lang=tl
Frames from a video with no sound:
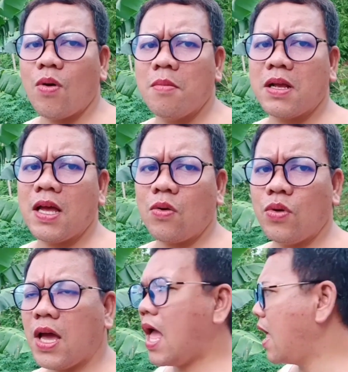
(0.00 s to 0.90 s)
ay magkaroon
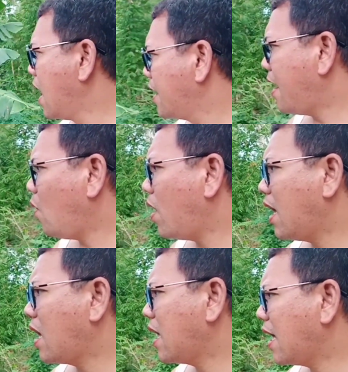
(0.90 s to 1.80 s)
na nga ng walang
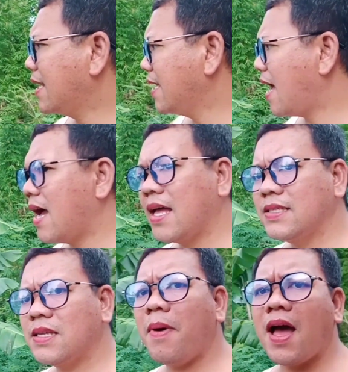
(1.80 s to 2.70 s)
hanggang kaligayahan
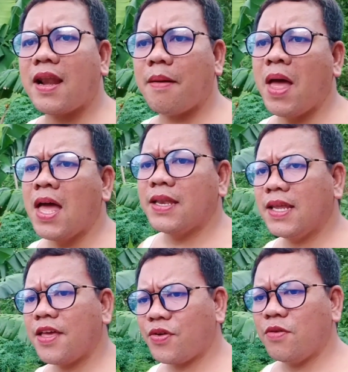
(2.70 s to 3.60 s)
sa pangarap ni
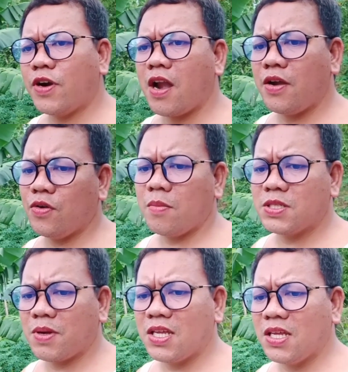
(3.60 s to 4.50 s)
Catherine Bernardo na mas
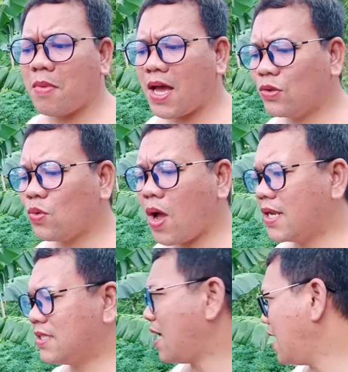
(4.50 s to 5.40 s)
magiging
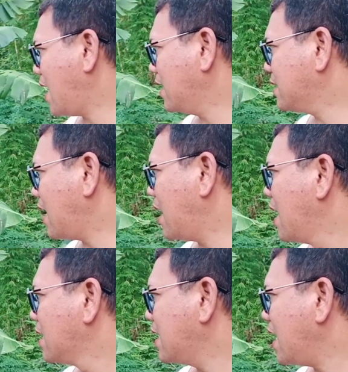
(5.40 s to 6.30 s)
makatotohanan sana ang isa
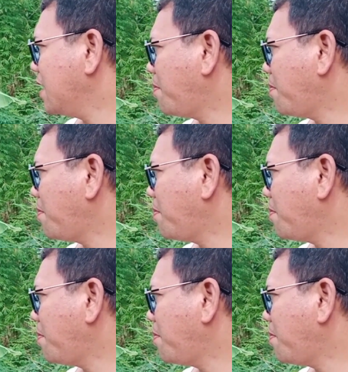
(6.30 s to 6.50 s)
sa kanyang